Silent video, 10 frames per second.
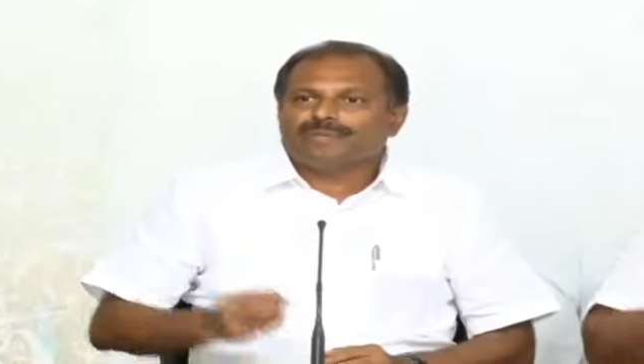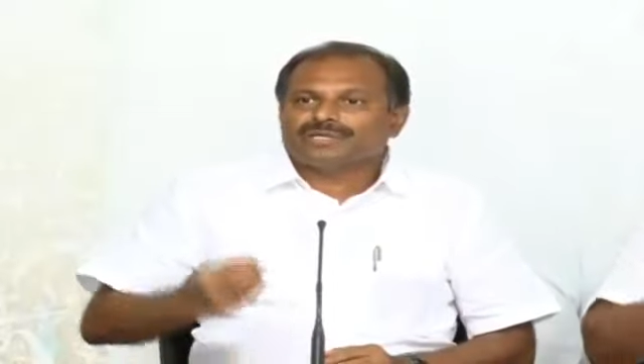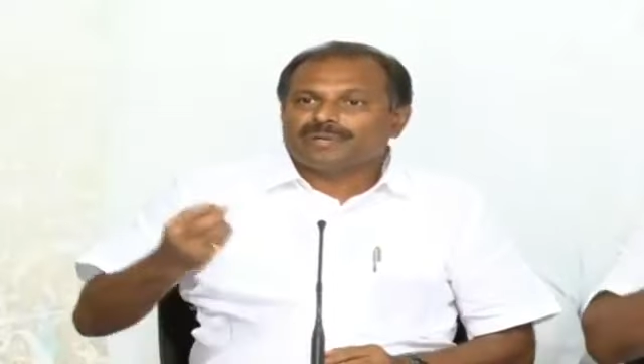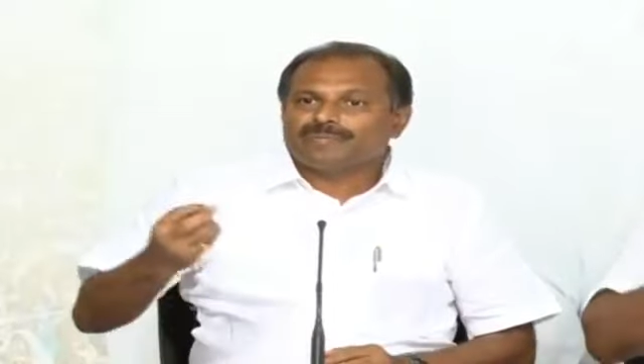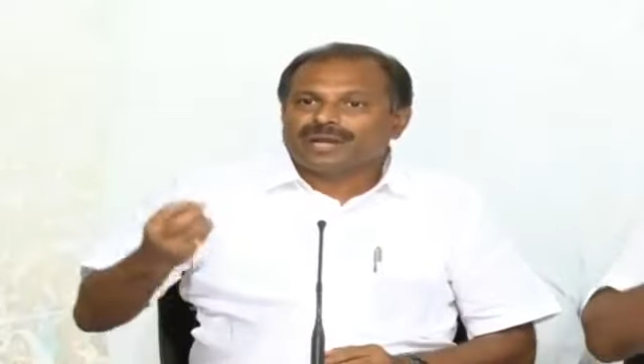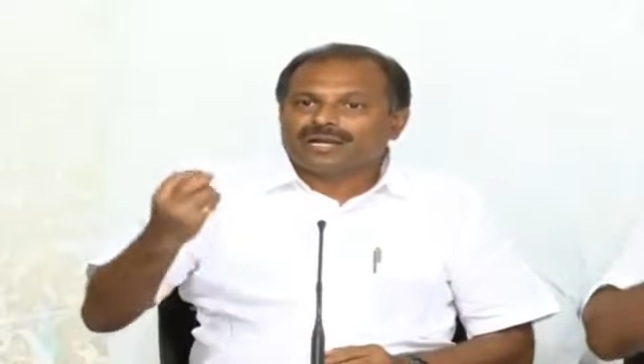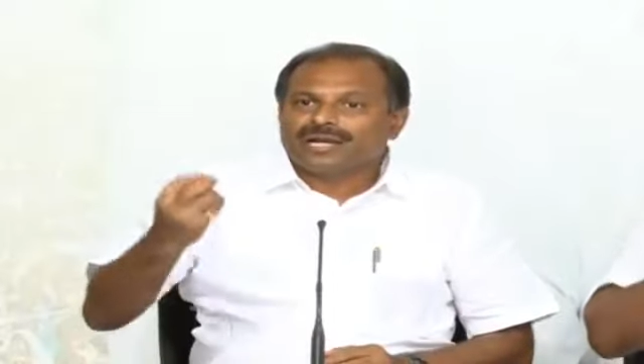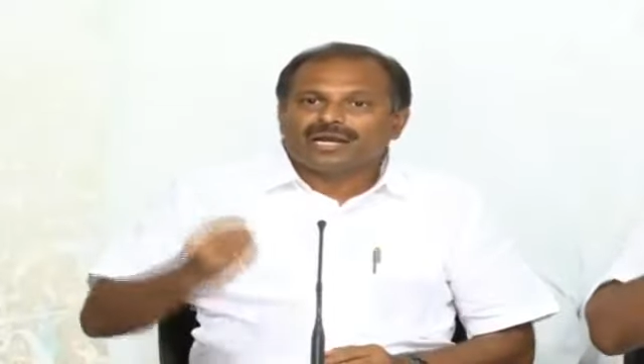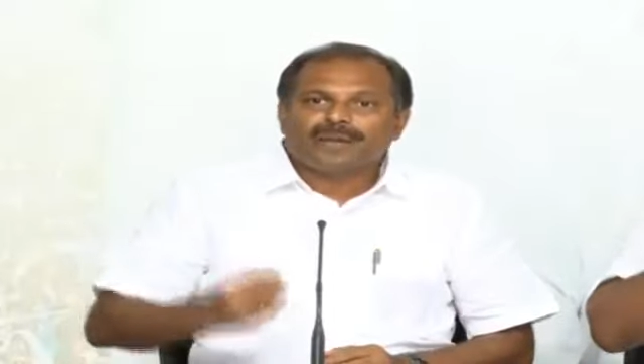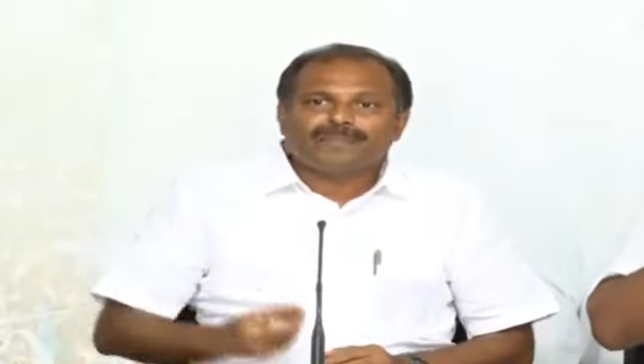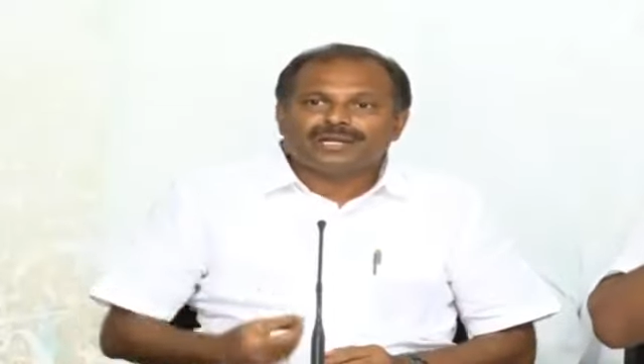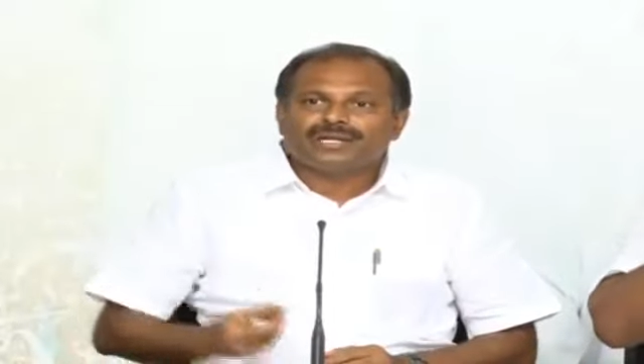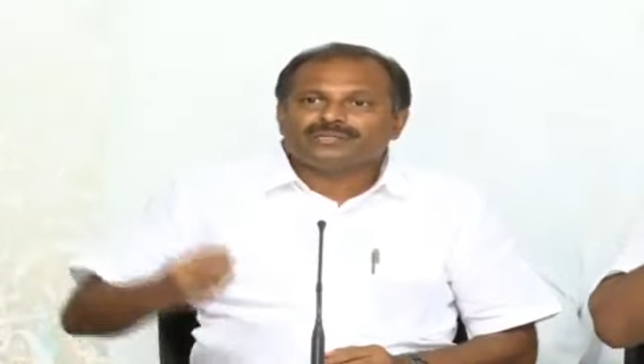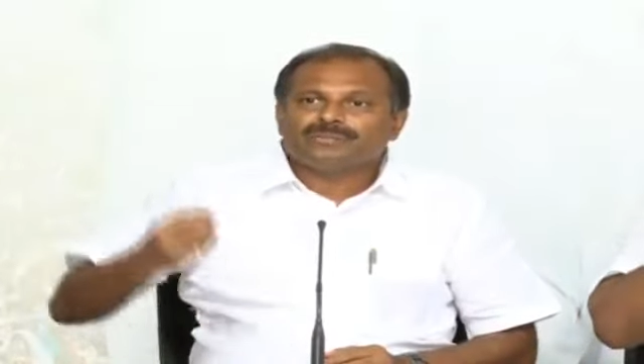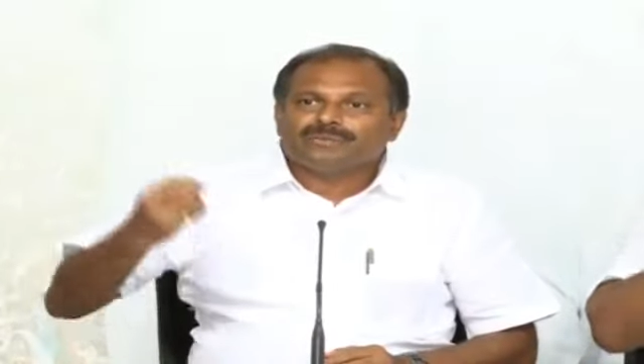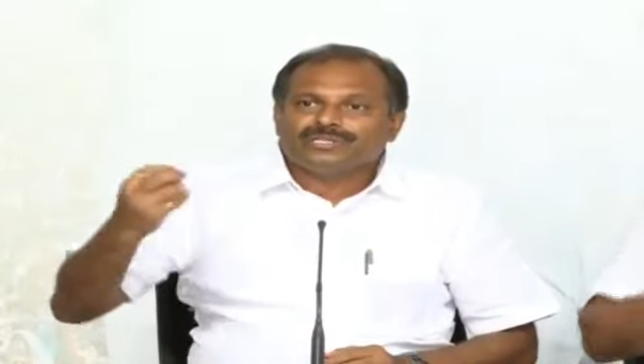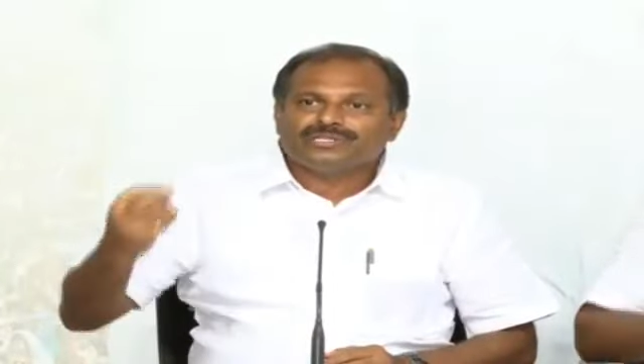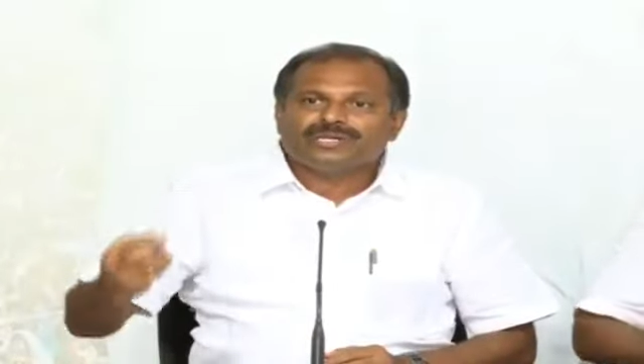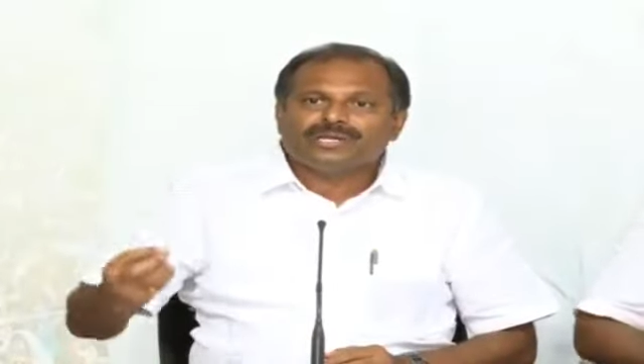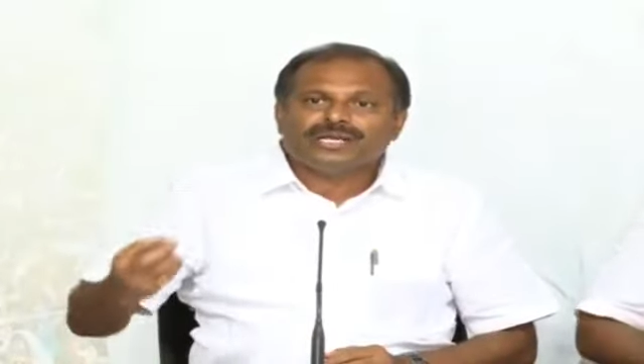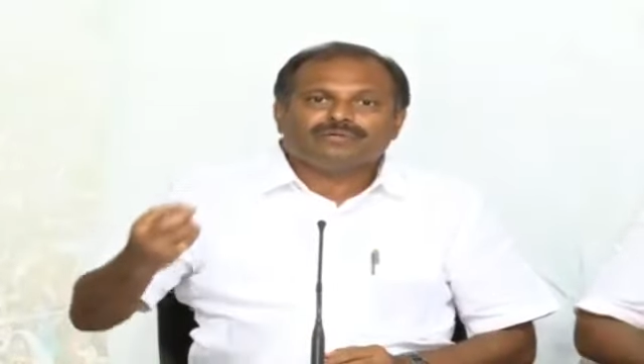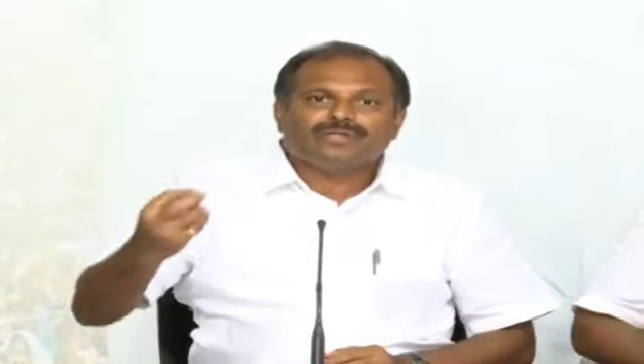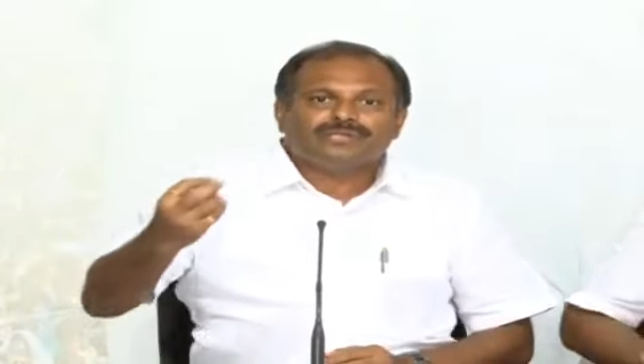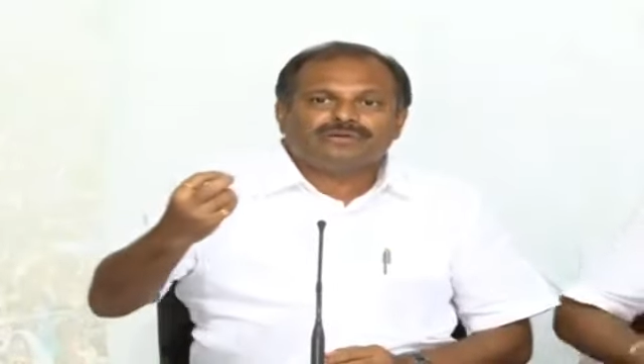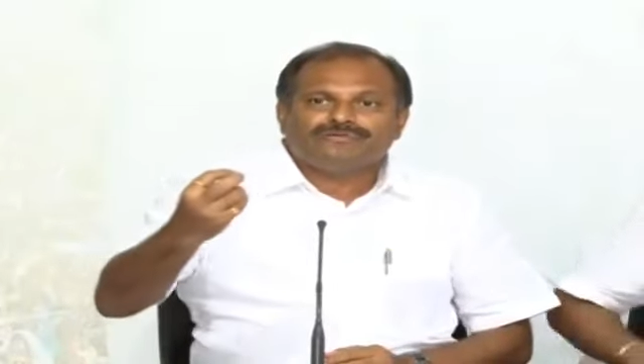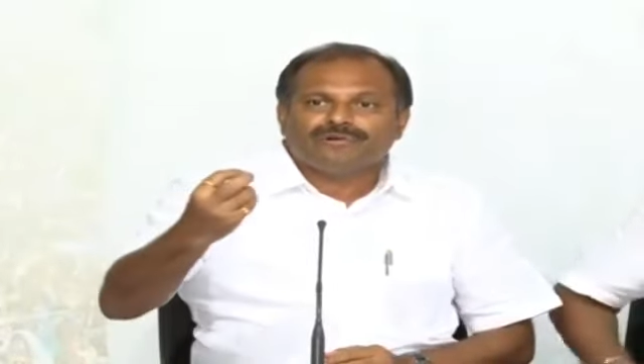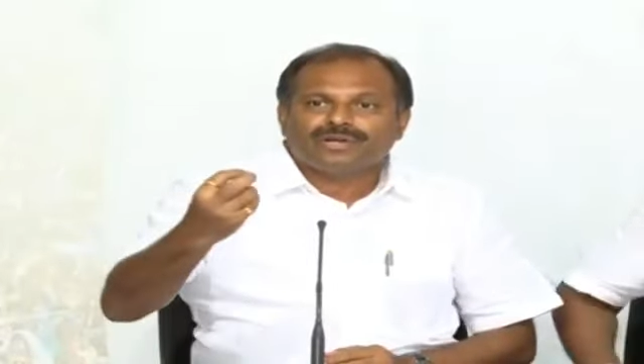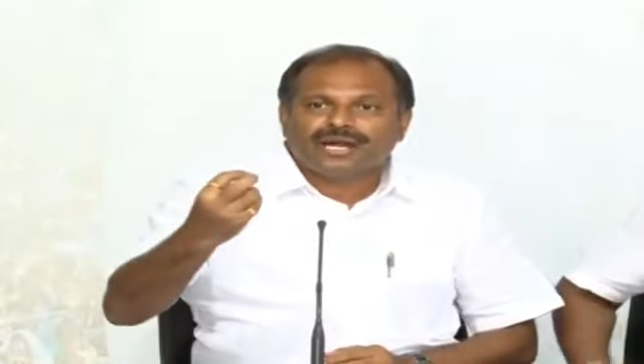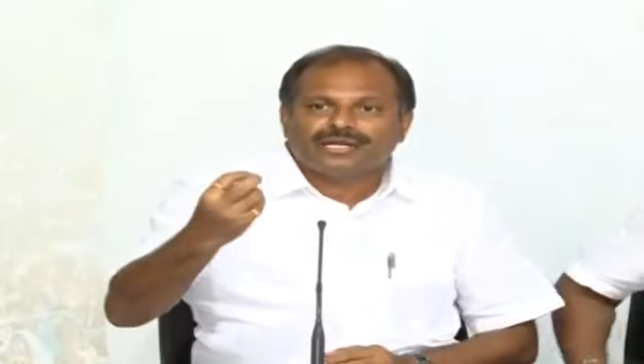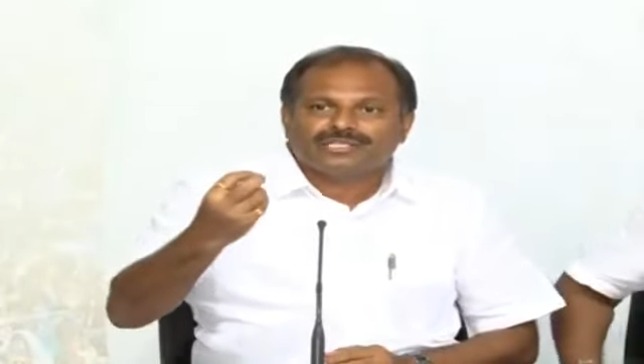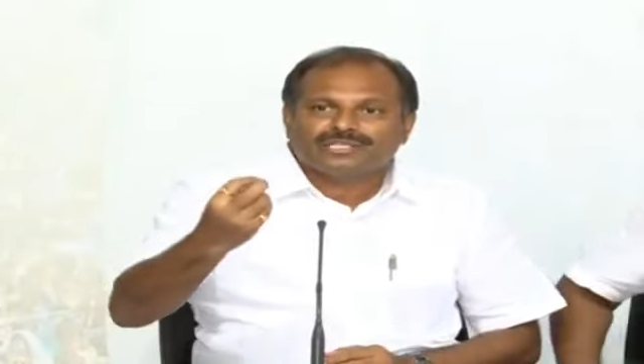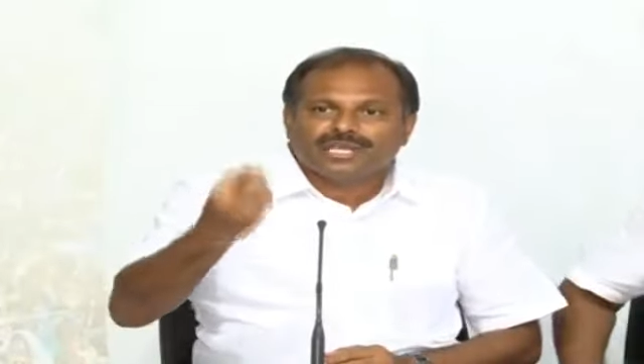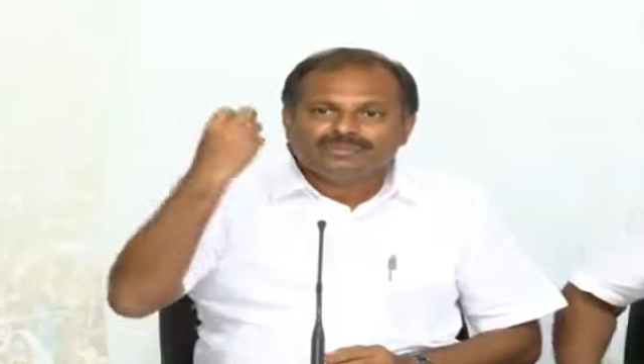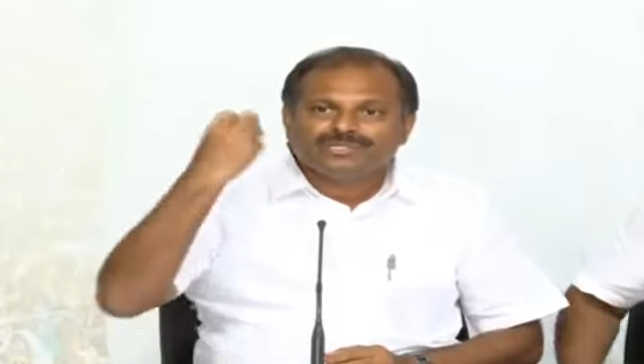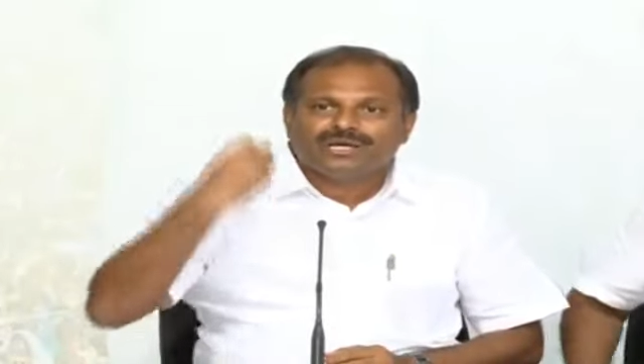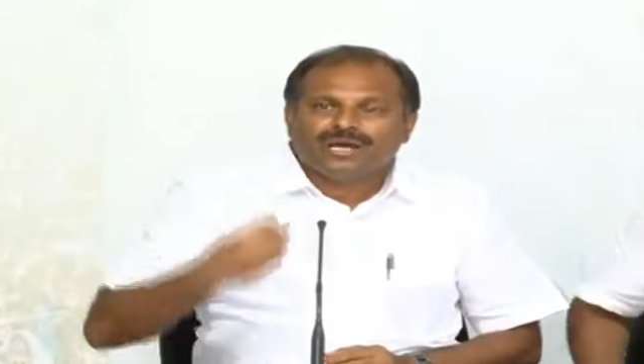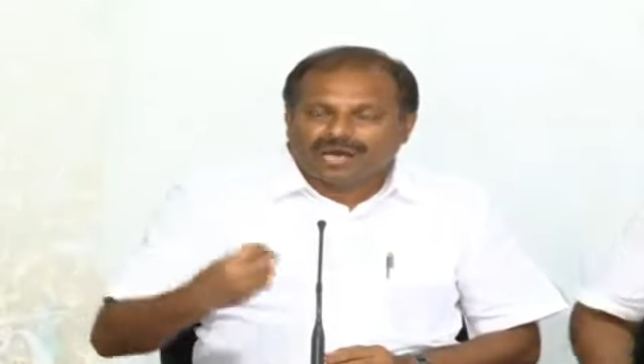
ప్రజల ప్రాణాలు కాపాడాలని చెప్పి వన్ జీరో ఎయిట్ వన్ జీరో ఫోర్ లాంటి స్కీమ్స్